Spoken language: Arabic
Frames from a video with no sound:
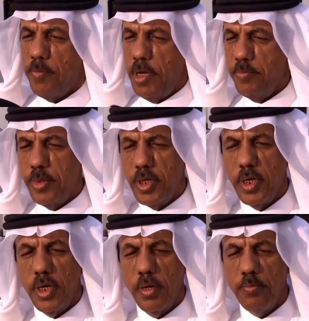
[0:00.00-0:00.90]
طبعا
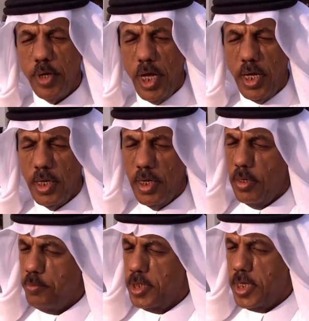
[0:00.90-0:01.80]
مع
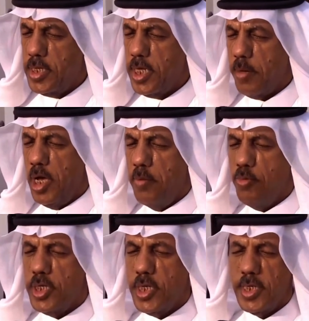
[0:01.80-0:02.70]
بالتنسيق مع
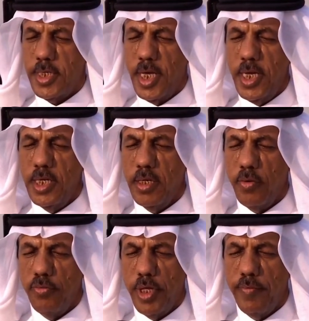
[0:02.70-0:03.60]
مؤسسه السعي
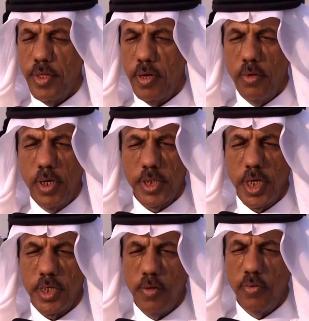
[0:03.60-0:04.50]
لتوظيف
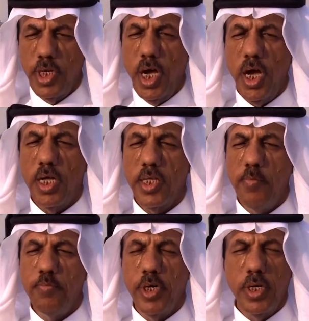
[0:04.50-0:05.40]
الاشخاص ذوي الاعاقه
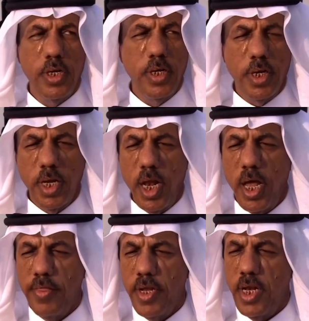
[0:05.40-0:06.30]
تم
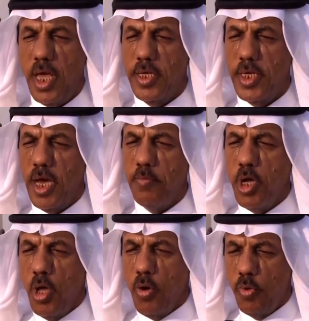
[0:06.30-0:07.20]
خلال هذه الايام
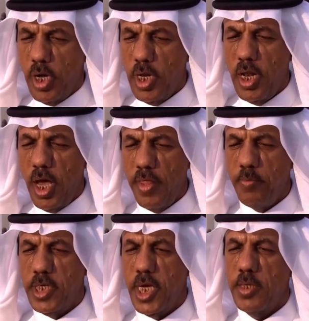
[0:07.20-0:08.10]
وخلال هذا
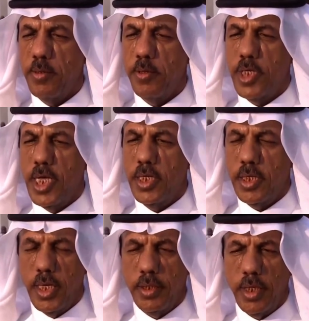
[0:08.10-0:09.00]
المساء
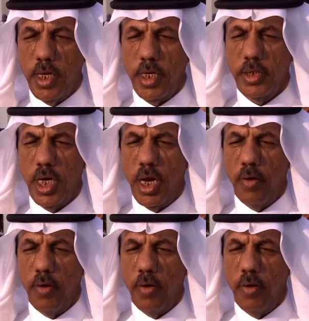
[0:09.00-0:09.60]
سينطلق ان شاء